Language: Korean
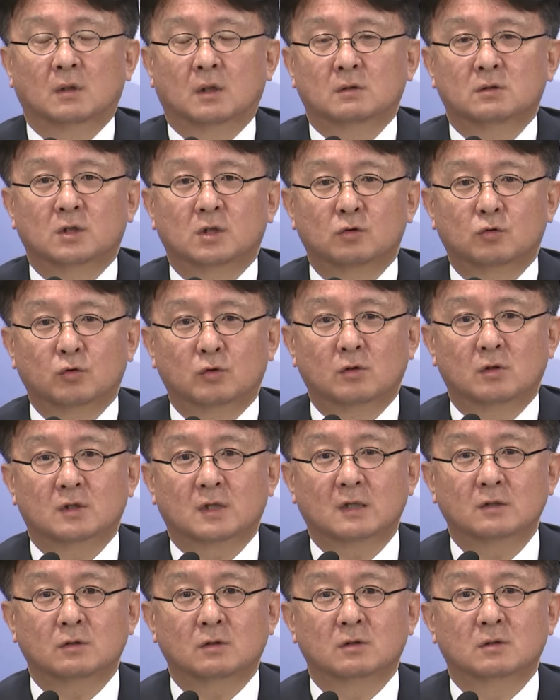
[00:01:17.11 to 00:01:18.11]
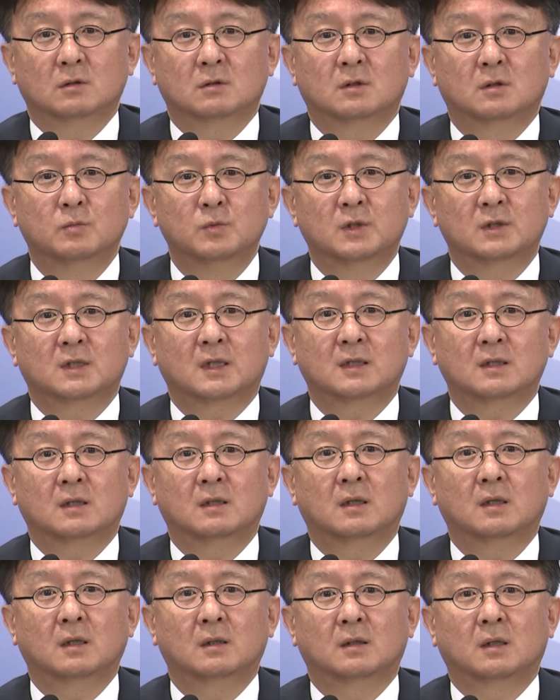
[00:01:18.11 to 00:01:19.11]
예, 직구를 사전 금지
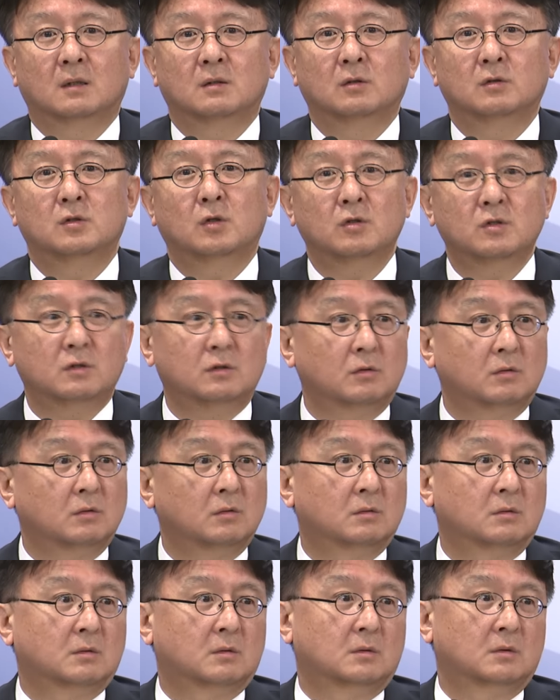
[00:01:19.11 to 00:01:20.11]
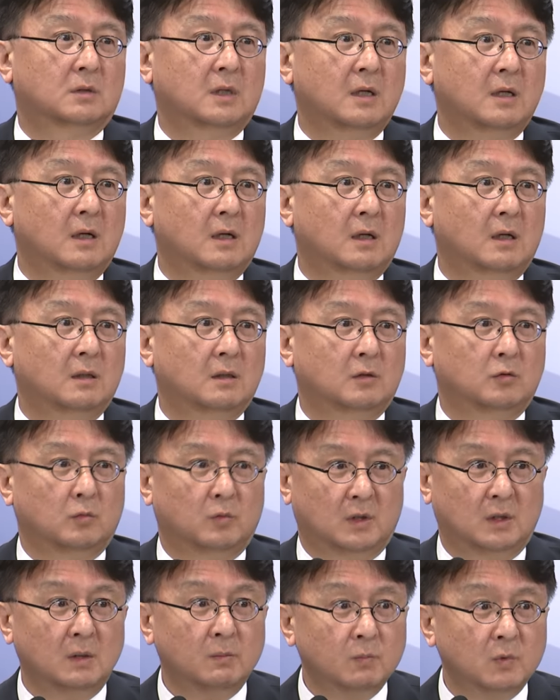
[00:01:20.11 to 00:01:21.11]
차단하겠다. 그건 현실적으로 생각하기가 좀
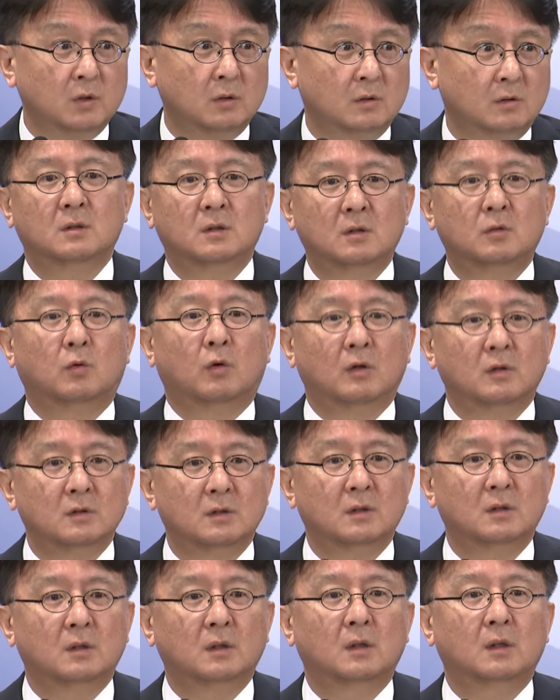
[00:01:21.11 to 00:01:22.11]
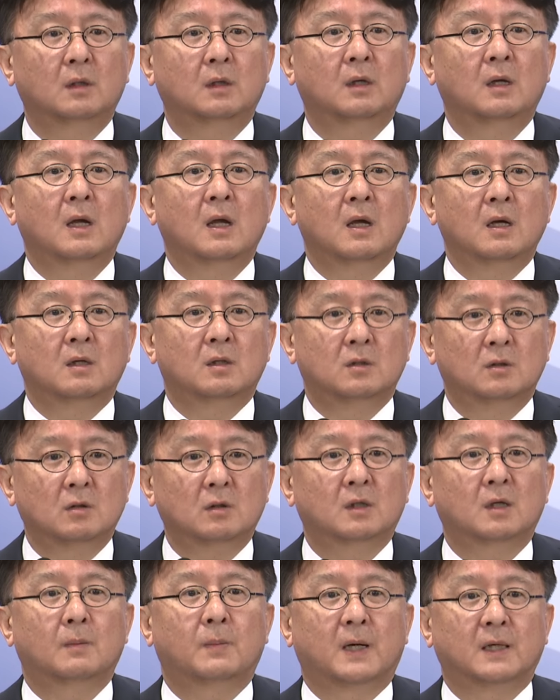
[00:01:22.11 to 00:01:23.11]
힘든 그 워딩이
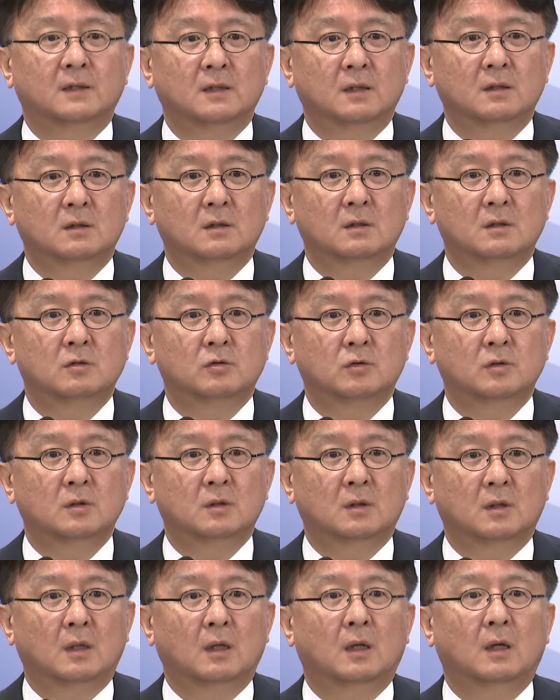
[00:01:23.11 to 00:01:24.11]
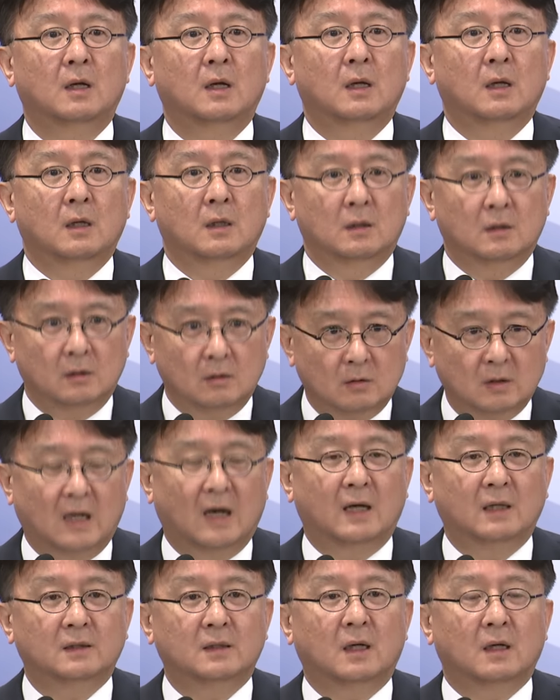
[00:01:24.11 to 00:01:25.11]
그렇게 받아들일 수 있게
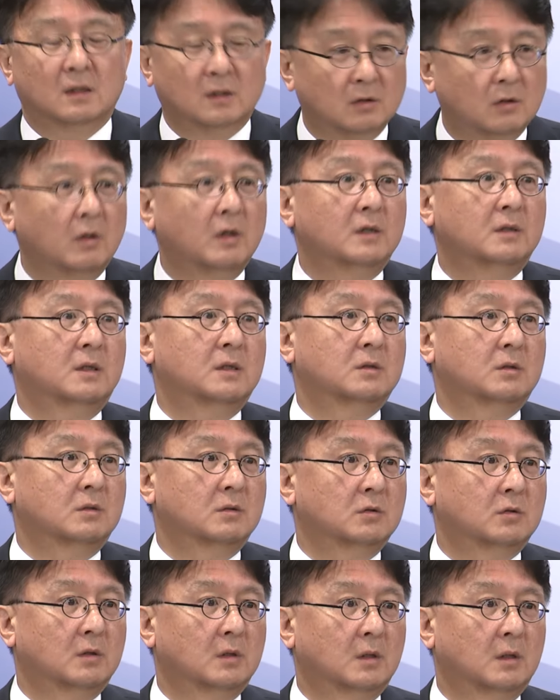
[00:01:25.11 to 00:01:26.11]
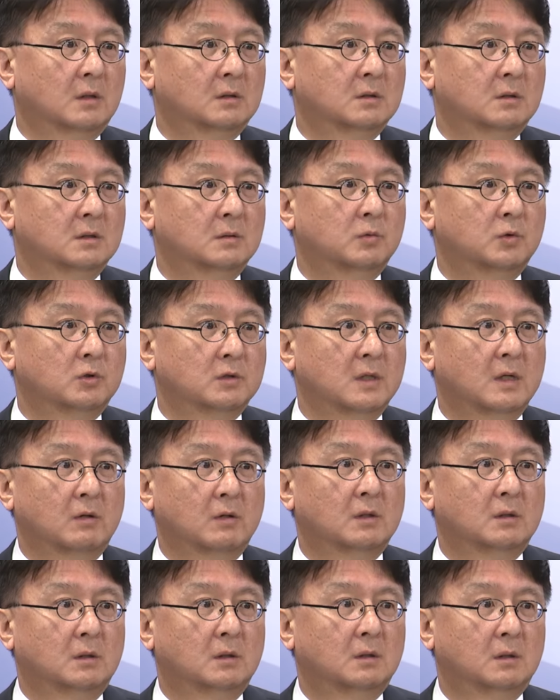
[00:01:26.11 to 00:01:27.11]
나갔다. 그거에 대해서는 저희가 진심으로
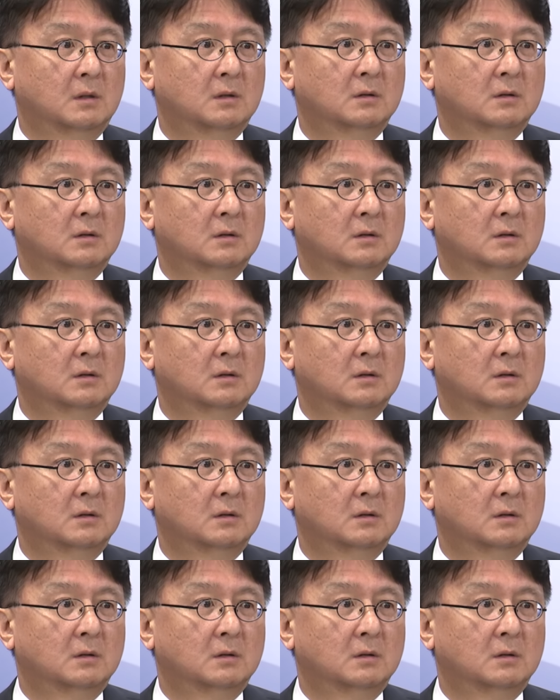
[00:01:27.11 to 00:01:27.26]
사과를